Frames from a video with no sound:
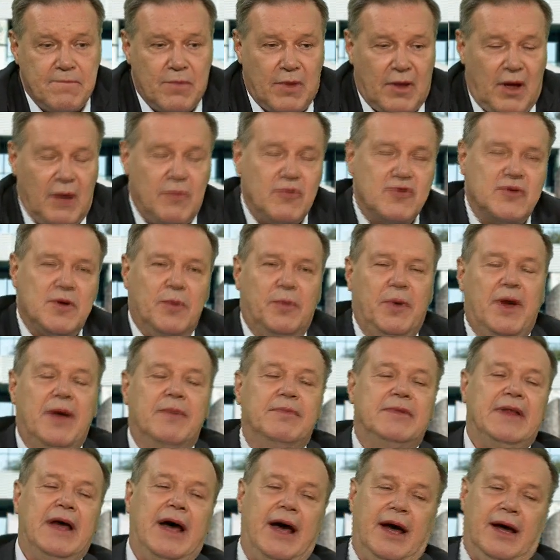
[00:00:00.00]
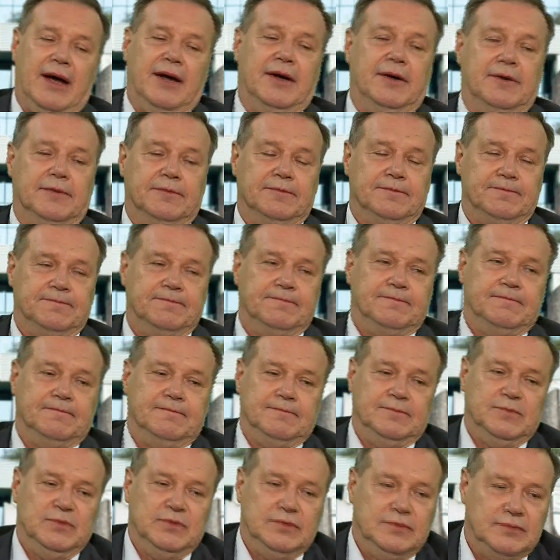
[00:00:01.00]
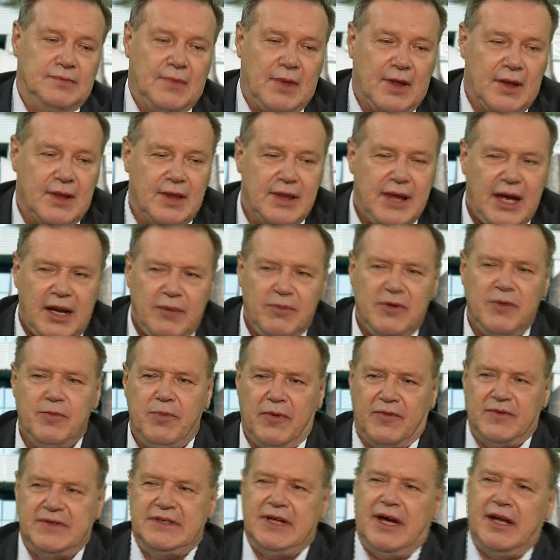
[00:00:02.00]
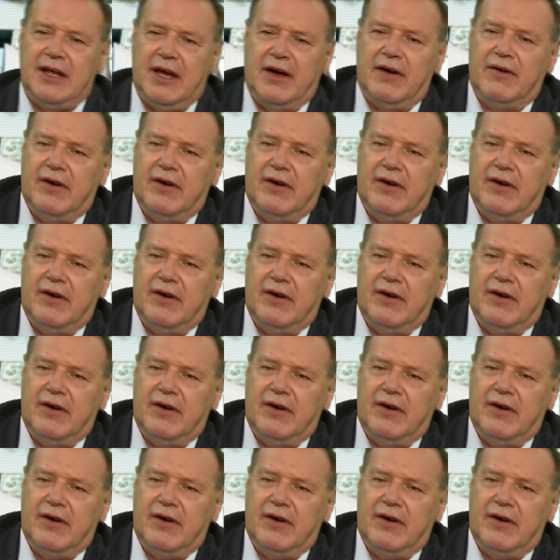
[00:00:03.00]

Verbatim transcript: A może powiem tak, termin powstania